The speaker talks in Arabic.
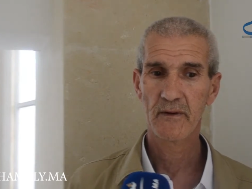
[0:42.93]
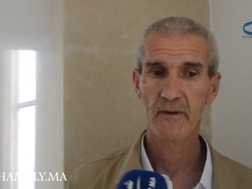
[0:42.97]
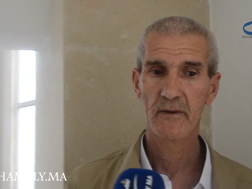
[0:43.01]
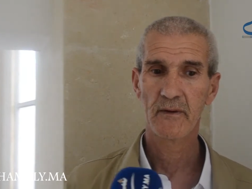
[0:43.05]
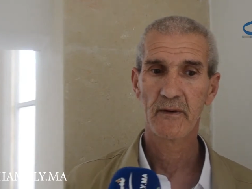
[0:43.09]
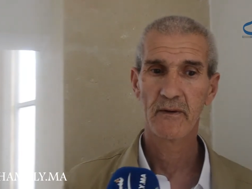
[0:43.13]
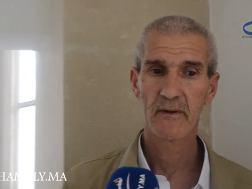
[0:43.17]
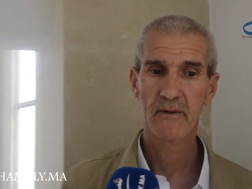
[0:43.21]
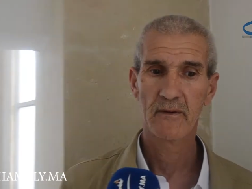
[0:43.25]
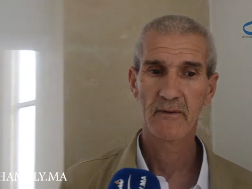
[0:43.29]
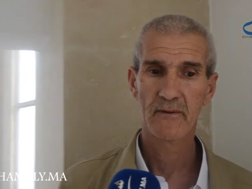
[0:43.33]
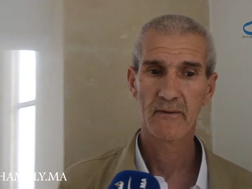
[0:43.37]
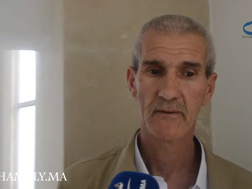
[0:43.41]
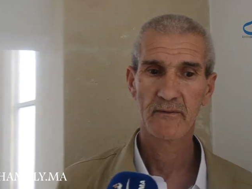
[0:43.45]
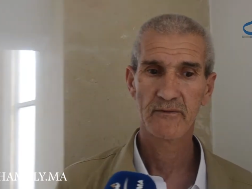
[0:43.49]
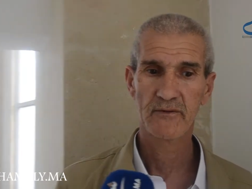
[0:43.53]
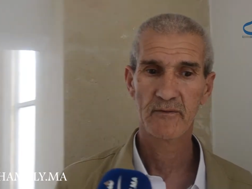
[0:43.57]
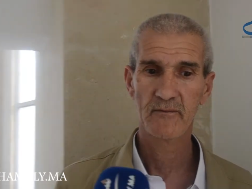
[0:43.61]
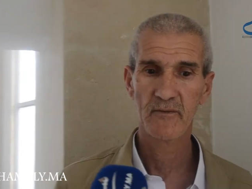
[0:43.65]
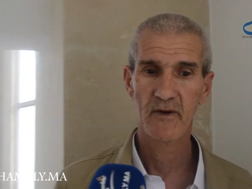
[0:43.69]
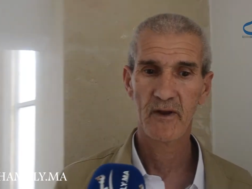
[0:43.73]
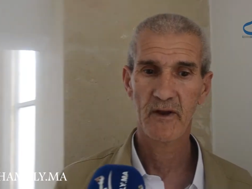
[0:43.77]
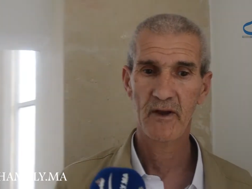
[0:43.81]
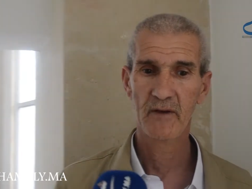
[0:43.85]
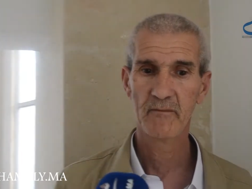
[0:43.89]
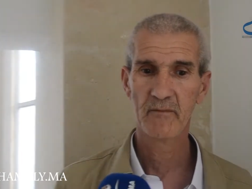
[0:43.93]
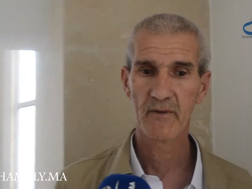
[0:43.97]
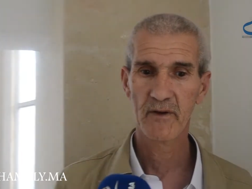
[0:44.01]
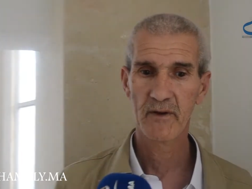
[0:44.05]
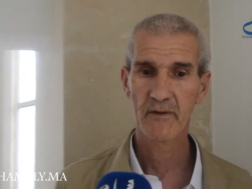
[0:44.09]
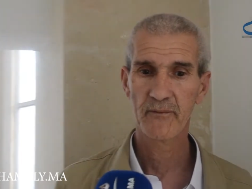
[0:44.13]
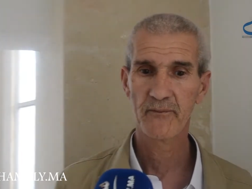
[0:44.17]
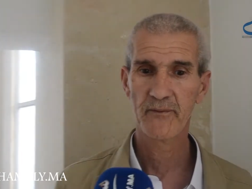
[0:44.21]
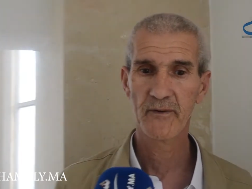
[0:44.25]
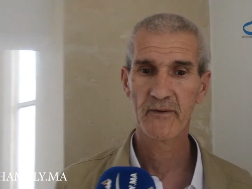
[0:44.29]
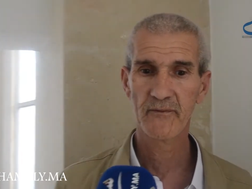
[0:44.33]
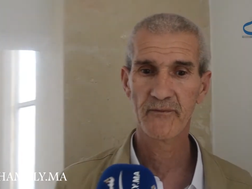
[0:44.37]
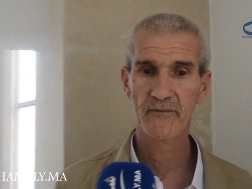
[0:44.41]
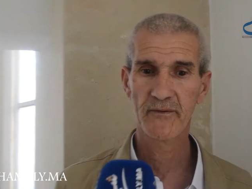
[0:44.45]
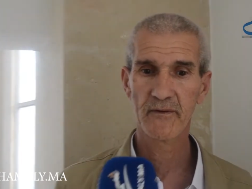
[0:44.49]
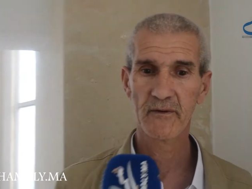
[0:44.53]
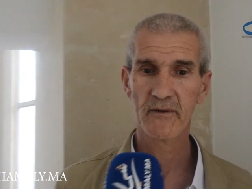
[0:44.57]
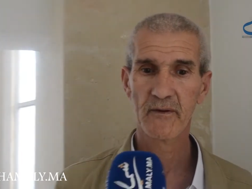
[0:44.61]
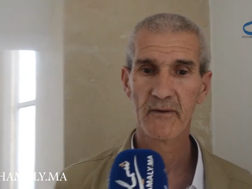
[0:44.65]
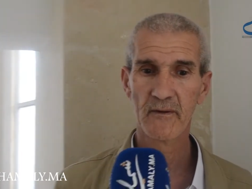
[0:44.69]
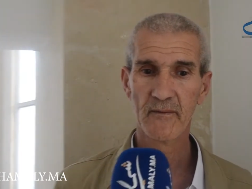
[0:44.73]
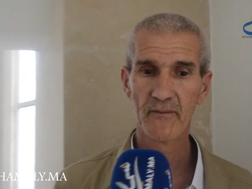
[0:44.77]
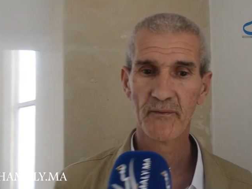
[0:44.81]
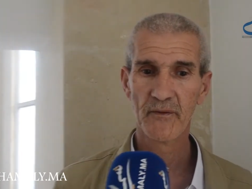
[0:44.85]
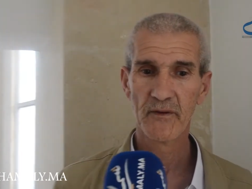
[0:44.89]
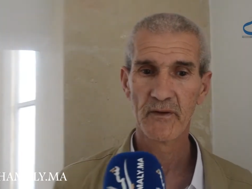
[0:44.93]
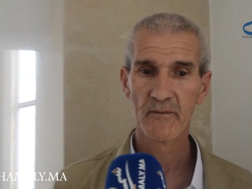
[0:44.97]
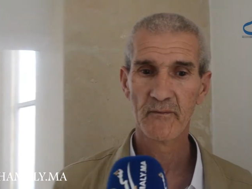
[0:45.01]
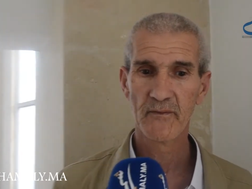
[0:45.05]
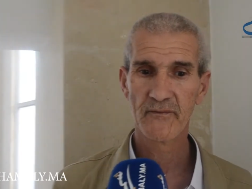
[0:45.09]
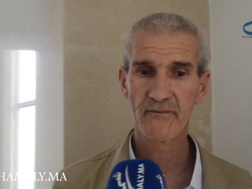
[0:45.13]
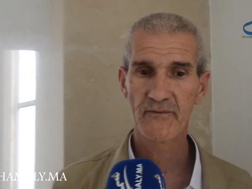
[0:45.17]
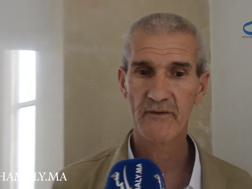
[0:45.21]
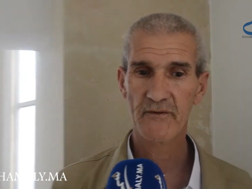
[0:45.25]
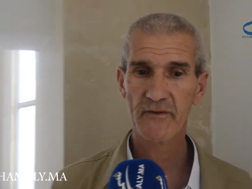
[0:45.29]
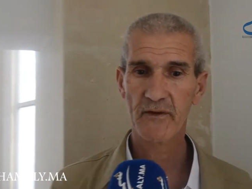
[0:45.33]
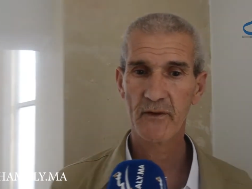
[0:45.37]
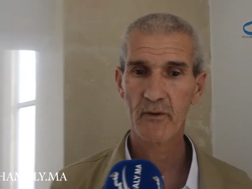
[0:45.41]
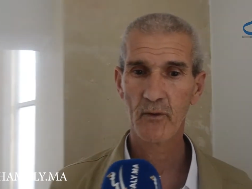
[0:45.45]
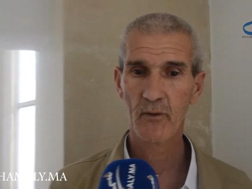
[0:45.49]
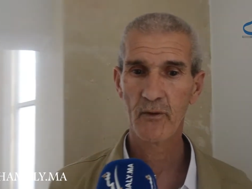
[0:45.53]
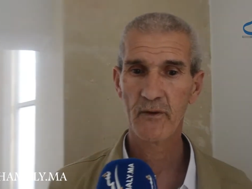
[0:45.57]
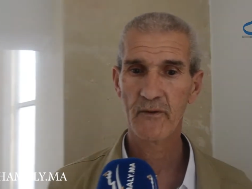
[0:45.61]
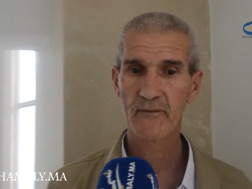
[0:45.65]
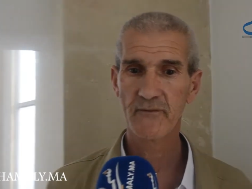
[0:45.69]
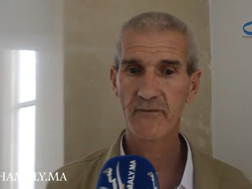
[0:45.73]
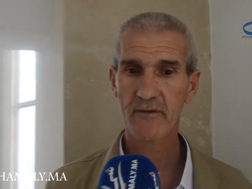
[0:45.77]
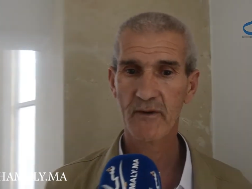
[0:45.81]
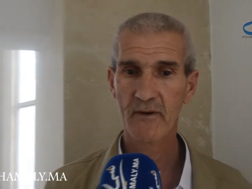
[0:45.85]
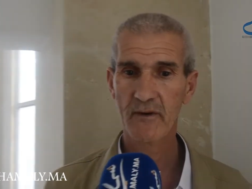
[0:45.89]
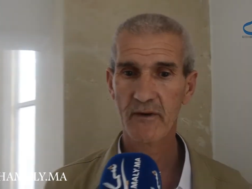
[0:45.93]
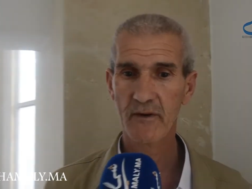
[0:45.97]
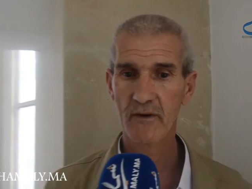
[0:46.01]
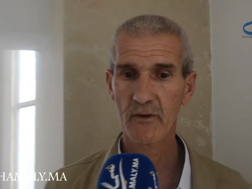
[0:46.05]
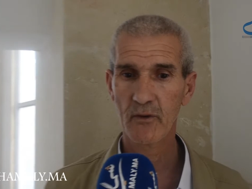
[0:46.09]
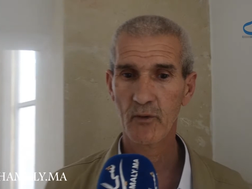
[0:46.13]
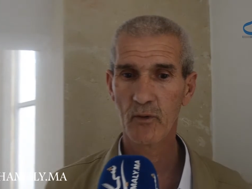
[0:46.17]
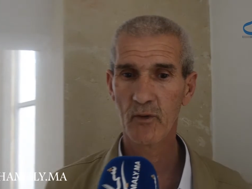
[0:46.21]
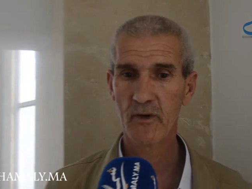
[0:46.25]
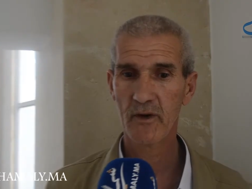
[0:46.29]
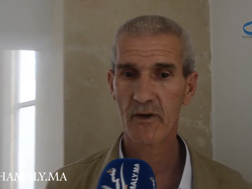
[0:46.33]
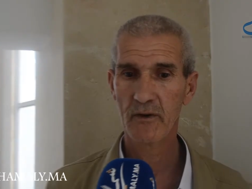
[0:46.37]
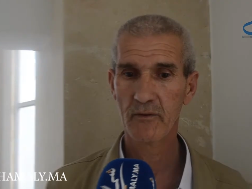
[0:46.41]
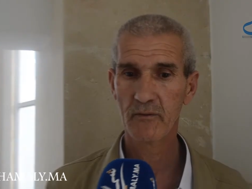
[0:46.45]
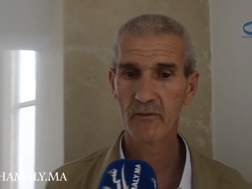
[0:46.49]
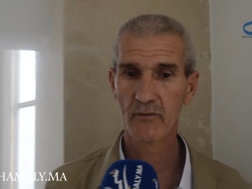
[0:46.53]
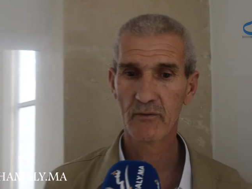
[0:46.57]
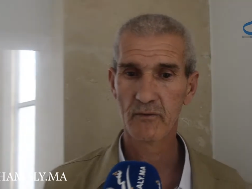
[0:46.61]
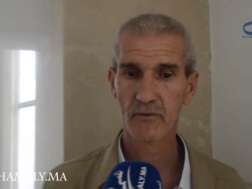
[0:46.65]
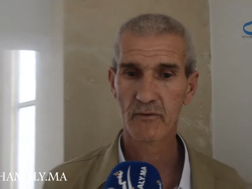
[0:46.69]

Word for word: آه، جمعان رفض التدخلات ديال الاخوان